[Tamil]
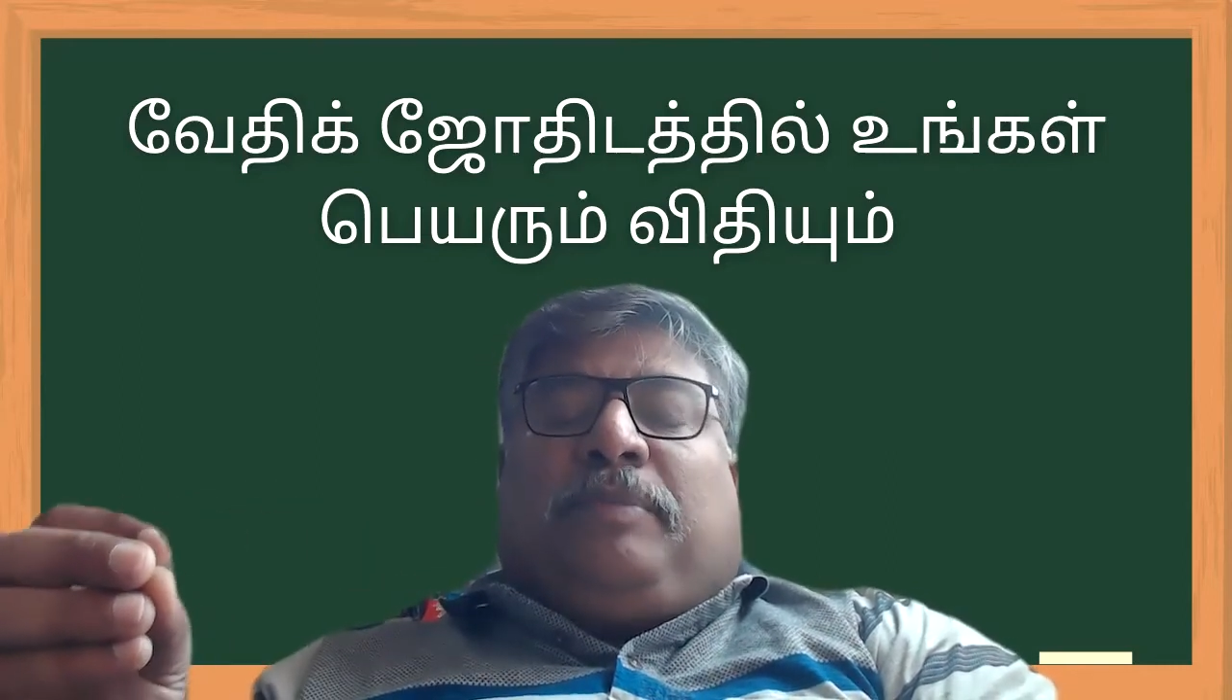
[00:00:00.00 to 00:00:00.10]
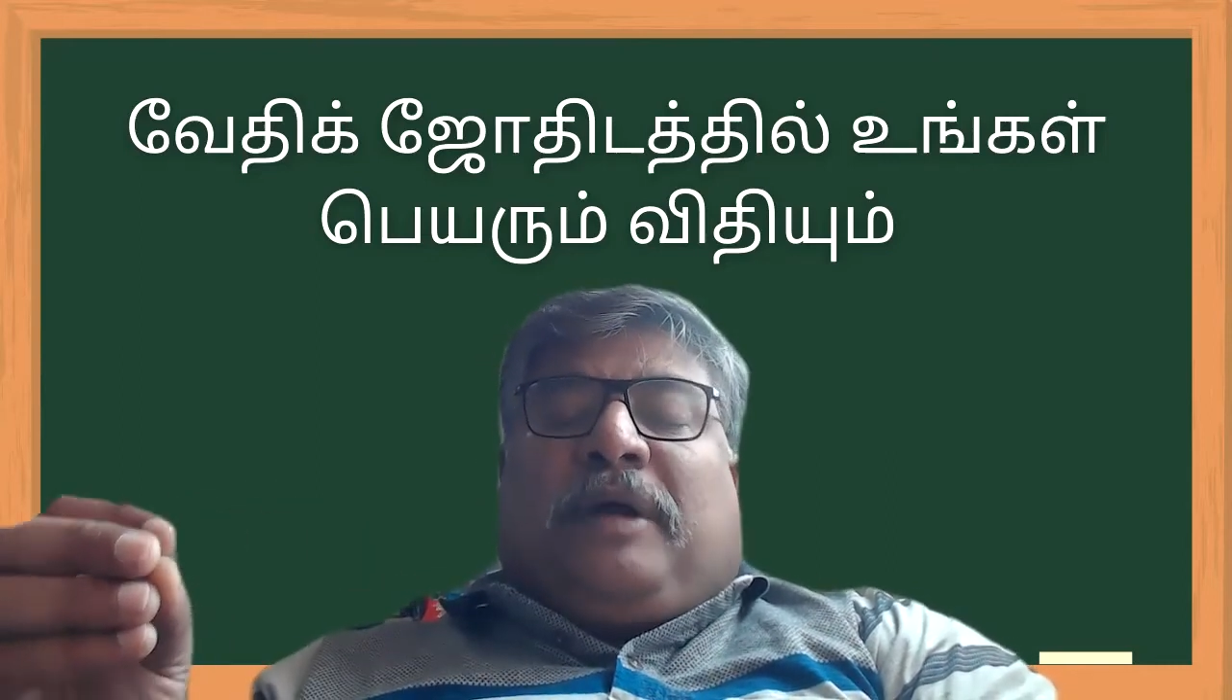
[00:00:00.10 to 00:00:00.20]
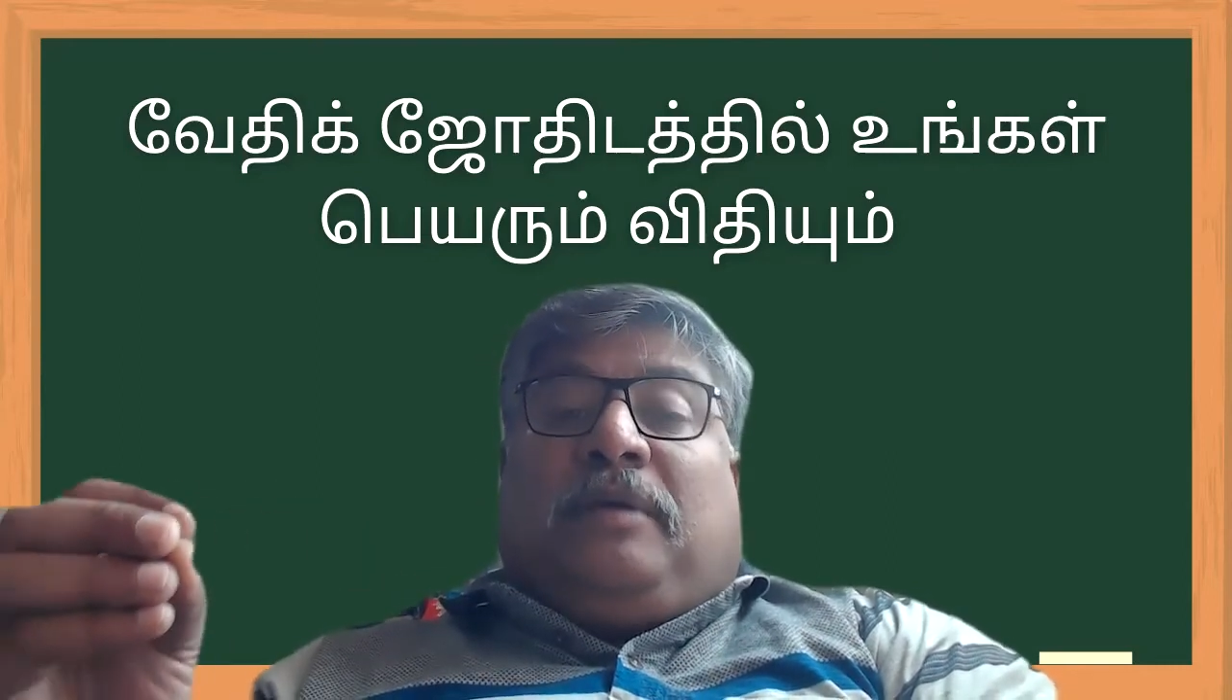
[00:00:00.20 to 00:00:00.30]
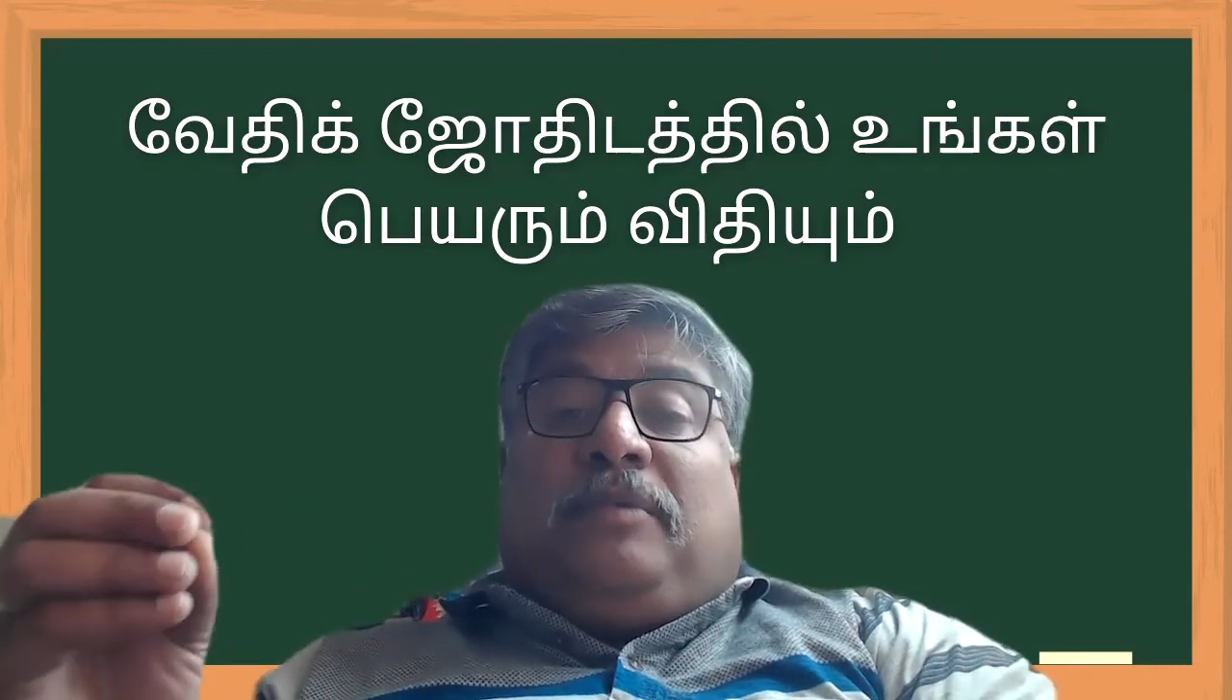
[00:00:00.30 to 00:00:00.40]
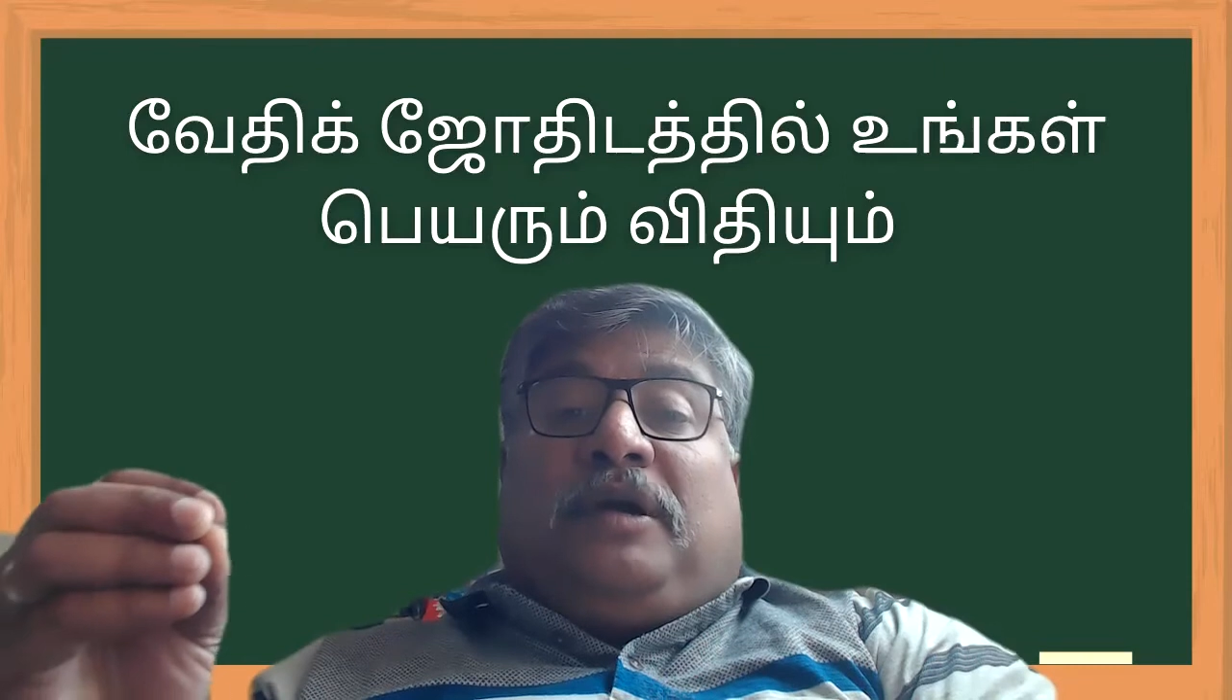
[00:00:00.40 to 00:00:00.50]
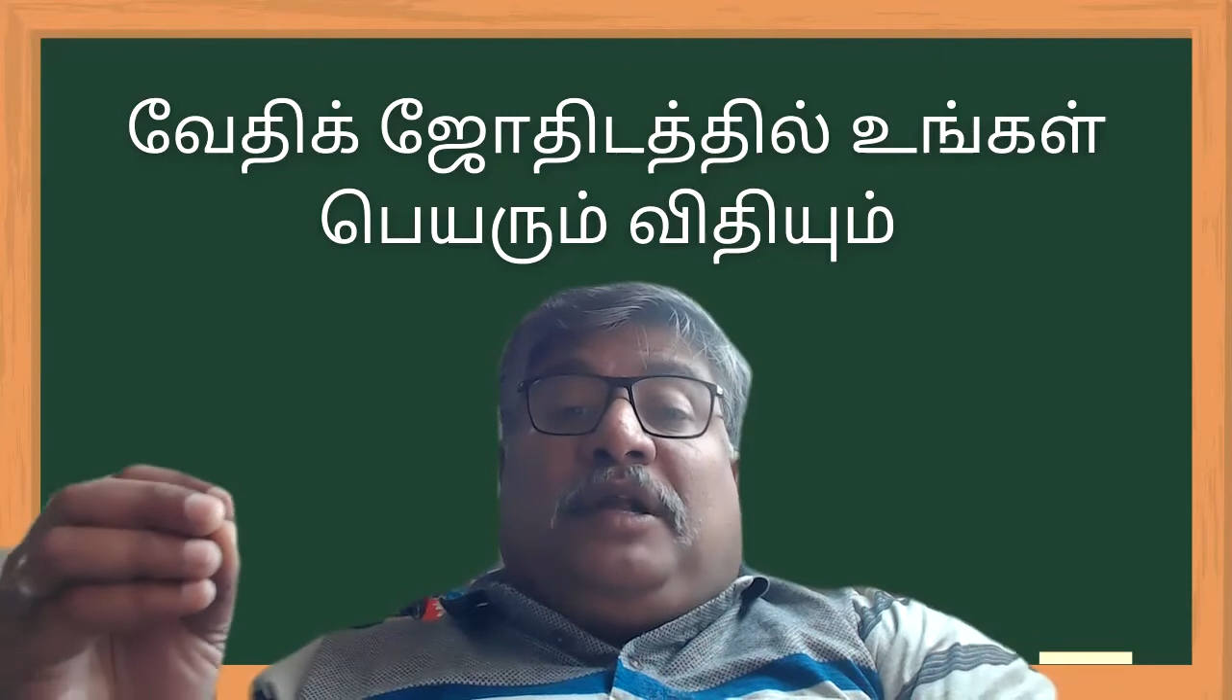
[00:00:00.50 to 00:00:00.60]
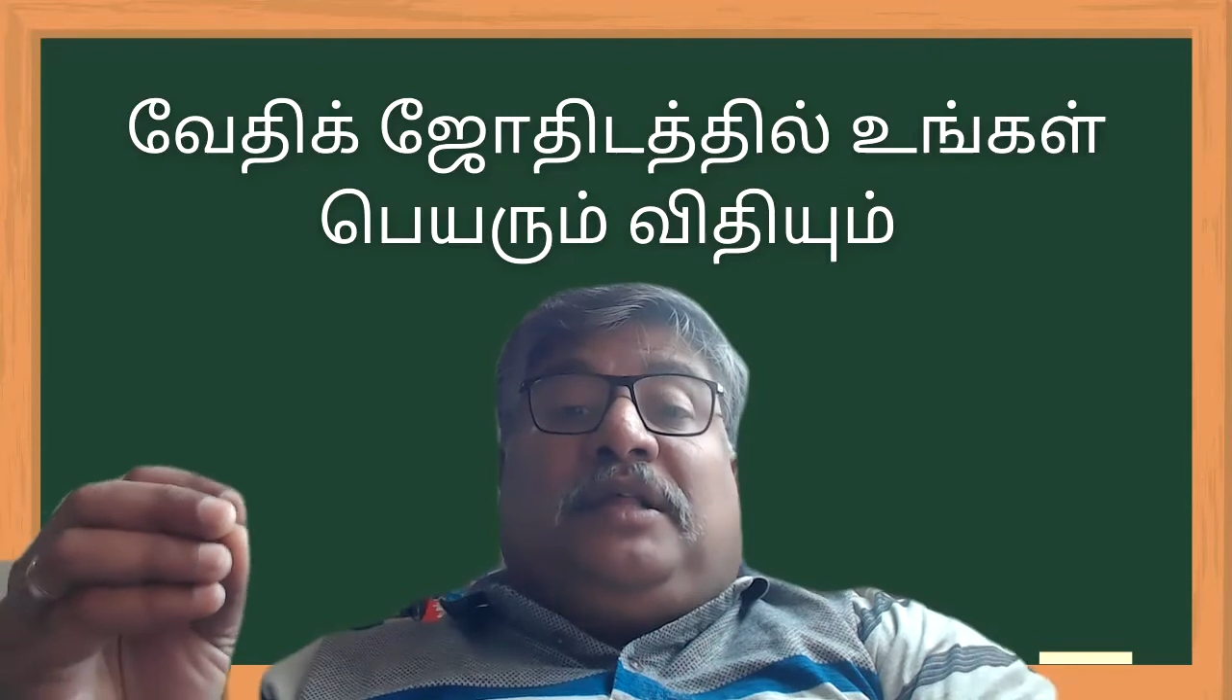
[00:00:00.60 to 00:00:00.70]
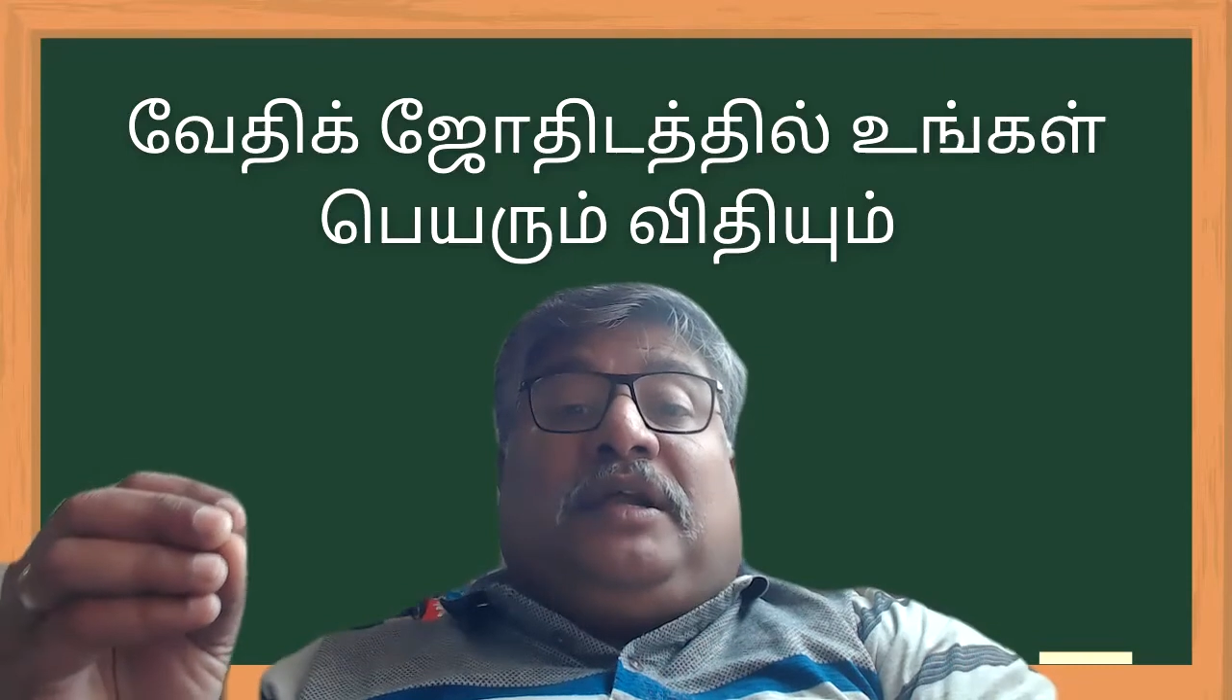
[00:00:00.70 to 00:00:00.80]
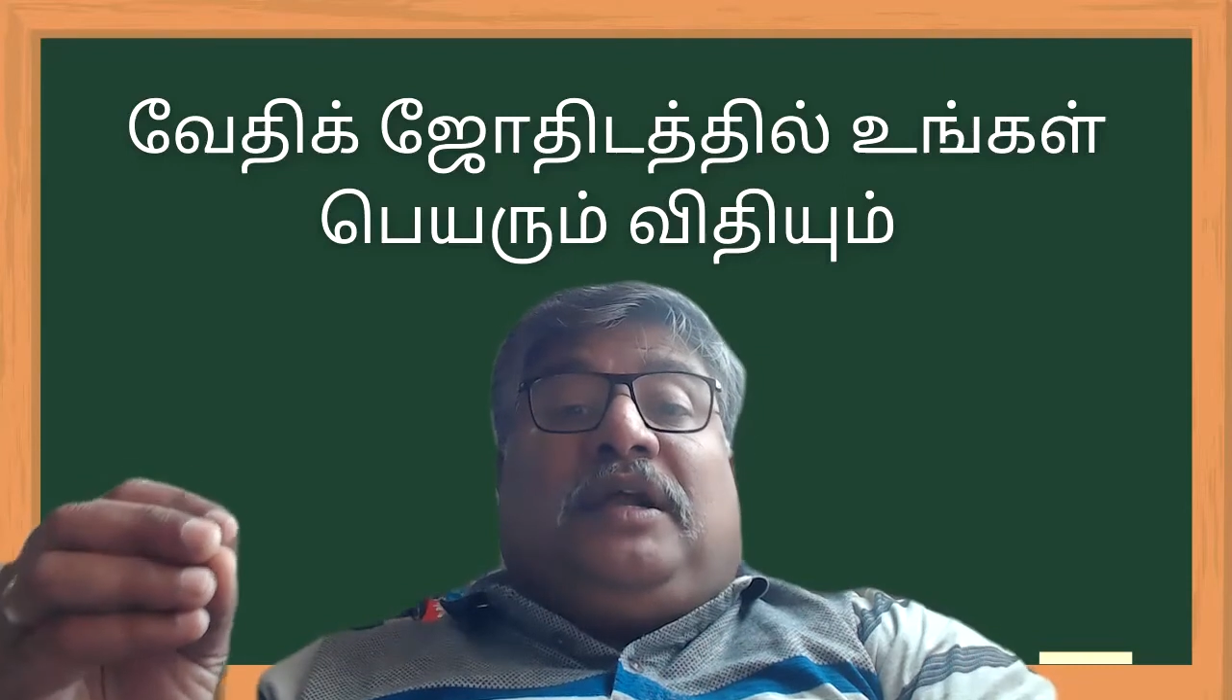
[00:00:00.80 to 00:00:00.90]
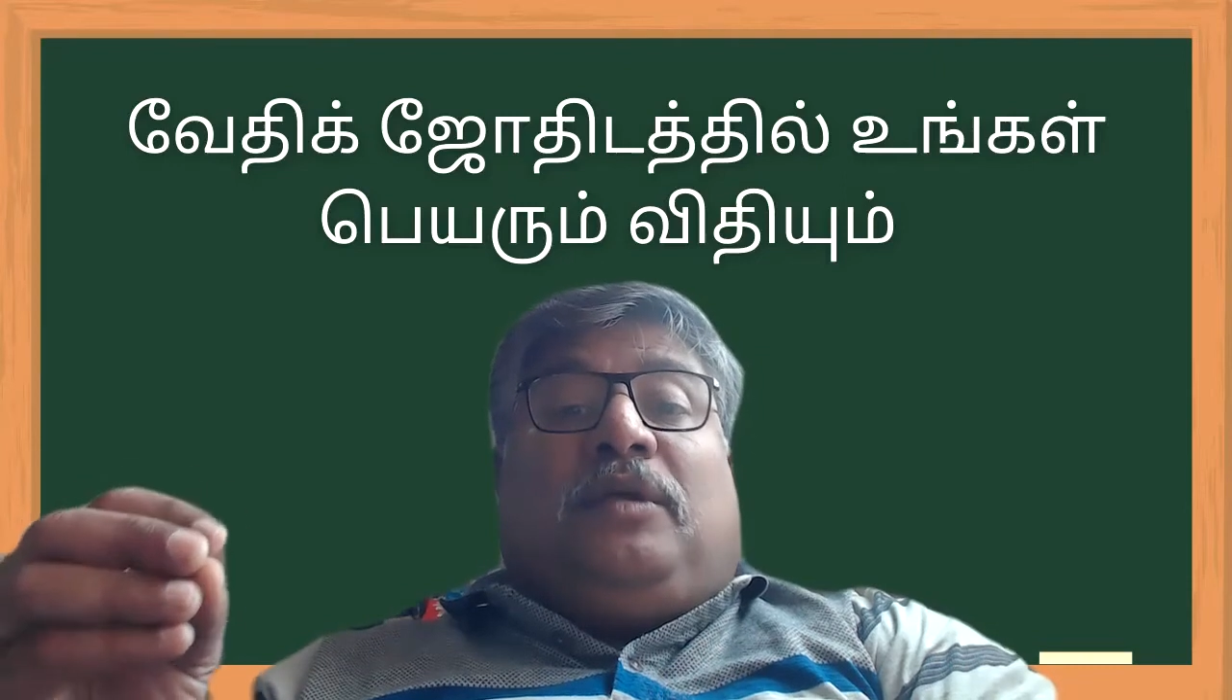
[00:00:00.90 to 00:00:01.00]
பல
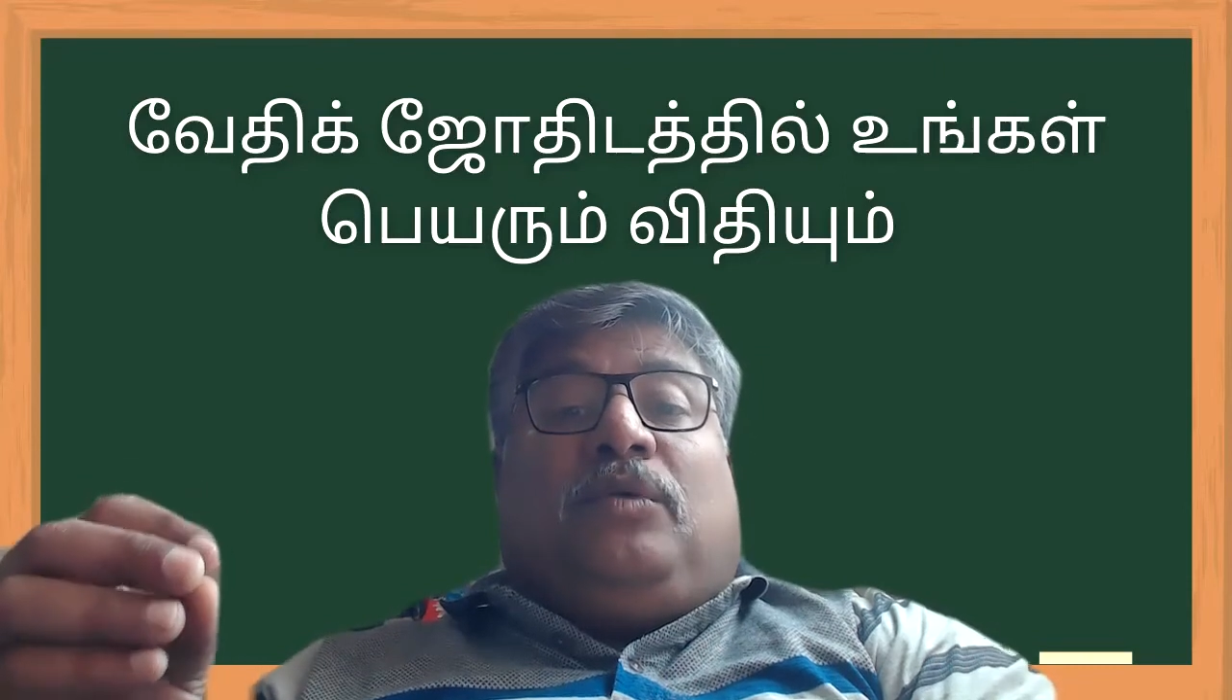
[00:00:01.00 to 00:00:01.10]
மனிதர்கள்